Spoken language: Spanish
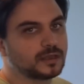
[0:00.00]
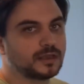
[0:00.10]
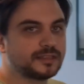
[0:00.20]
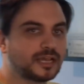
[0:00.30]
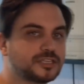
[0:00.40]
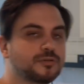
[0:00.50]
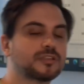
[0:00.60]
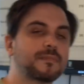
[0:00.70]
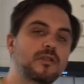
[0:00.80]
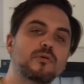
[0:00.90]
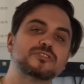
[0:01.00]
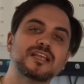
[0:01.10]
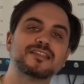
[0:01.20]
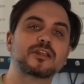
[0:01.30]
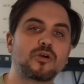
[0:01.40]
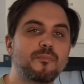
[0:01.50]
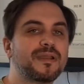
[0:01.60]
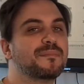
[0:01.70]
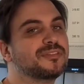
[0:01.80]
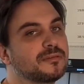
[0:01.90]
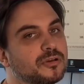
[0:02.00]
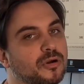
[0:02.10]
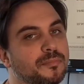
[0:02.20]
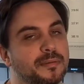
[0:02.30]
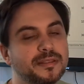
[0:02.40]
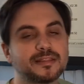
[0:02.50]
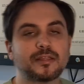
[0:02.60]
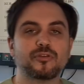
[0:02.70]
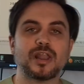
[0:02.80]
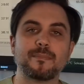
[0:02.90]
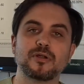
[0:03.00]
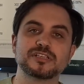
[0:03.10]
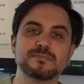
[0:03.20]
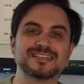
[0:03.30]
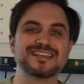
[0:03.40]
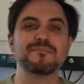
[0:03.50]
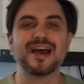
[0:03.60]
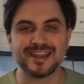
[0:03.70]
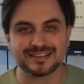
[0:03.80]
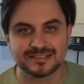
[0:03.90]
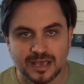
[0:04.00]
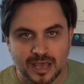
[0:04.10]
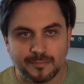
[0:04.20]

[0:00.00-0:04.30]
Este archivo también lo vamos a estar complementando en las próximas semanas